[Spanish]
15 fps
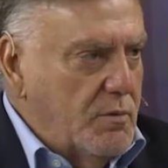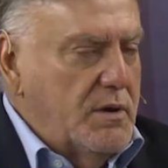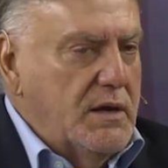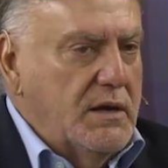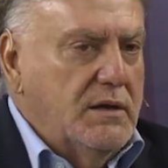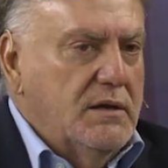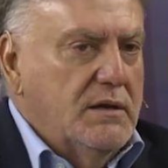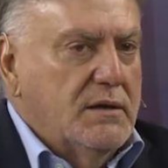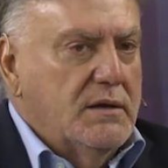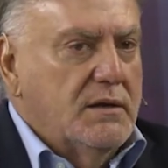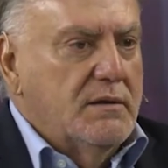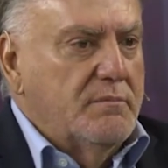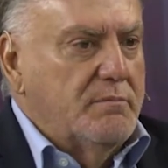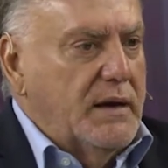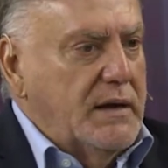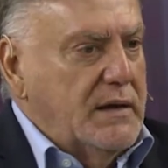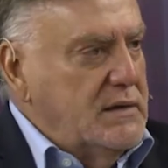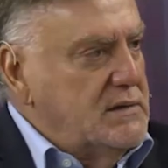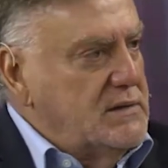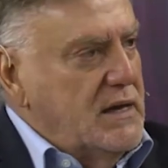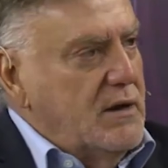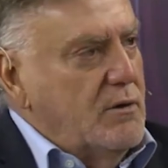bien, para
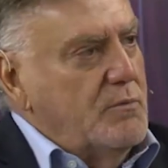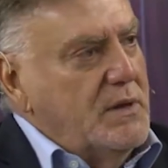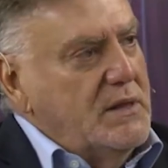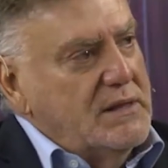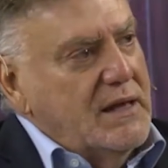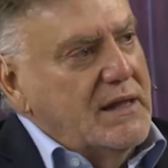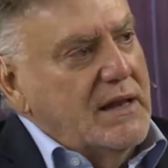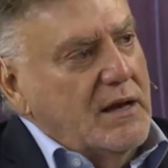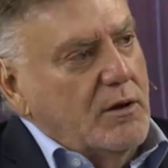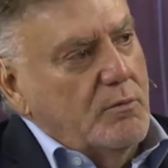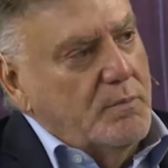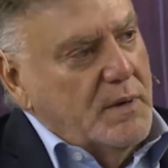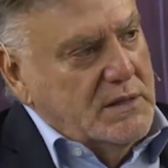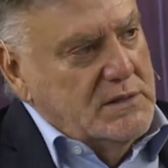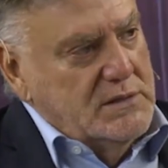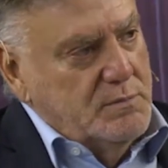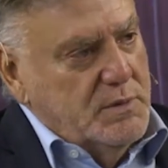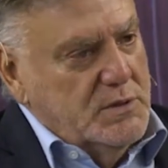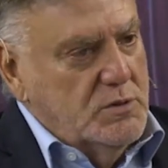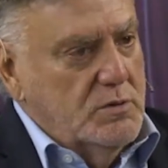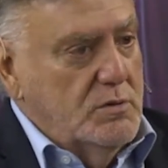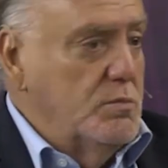que sea aumentada la
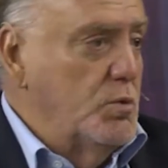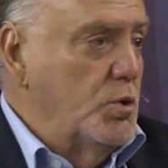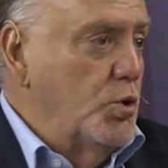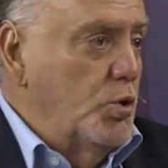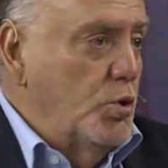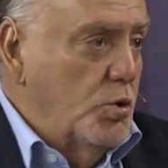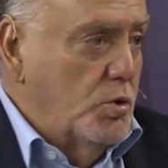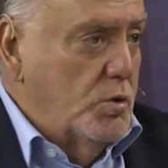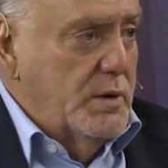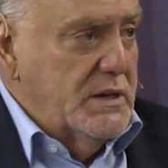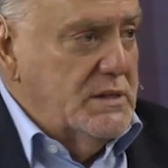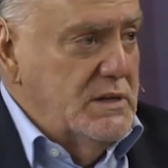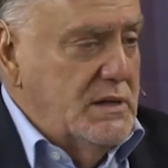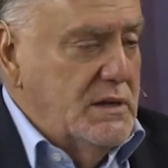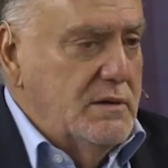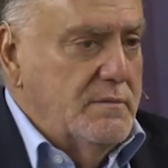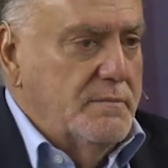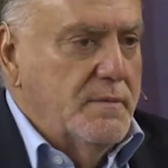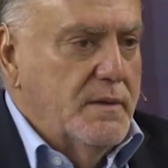coparticipación como lo logró Brasil.